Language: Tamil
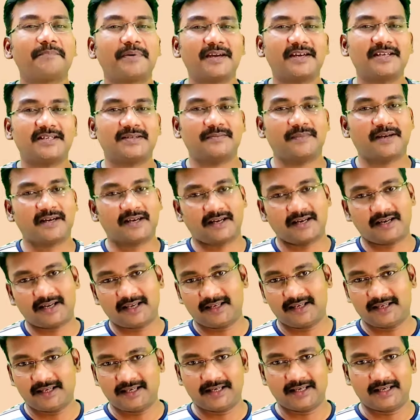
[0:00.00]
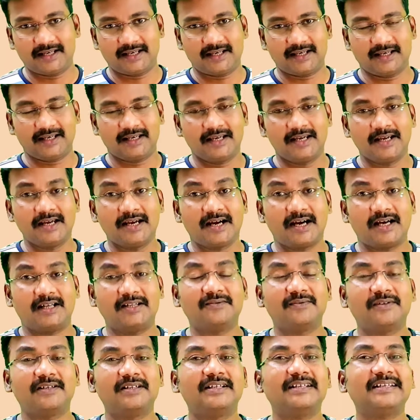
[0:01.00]
பேஸ்மேக்கர்னால் என்ன அது
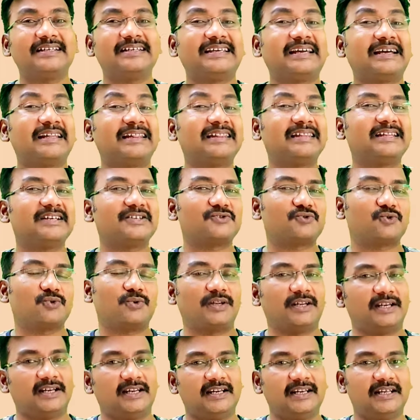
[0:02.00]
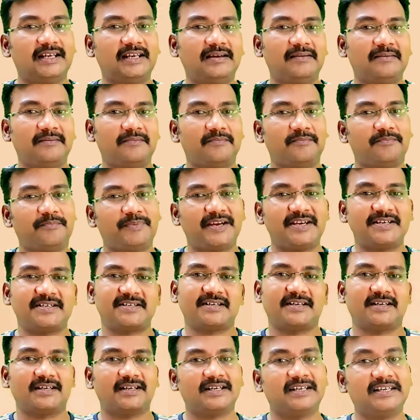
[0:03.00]
வந்து எந்த சூழ்நிலையில்
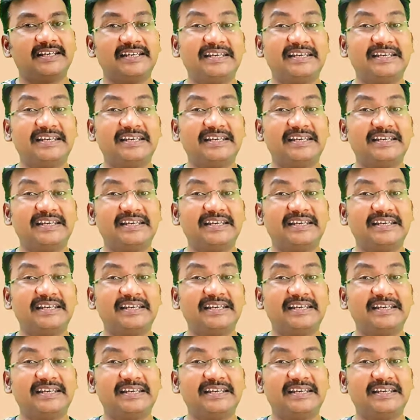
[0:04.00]
பேஷண்ட்டுக்கு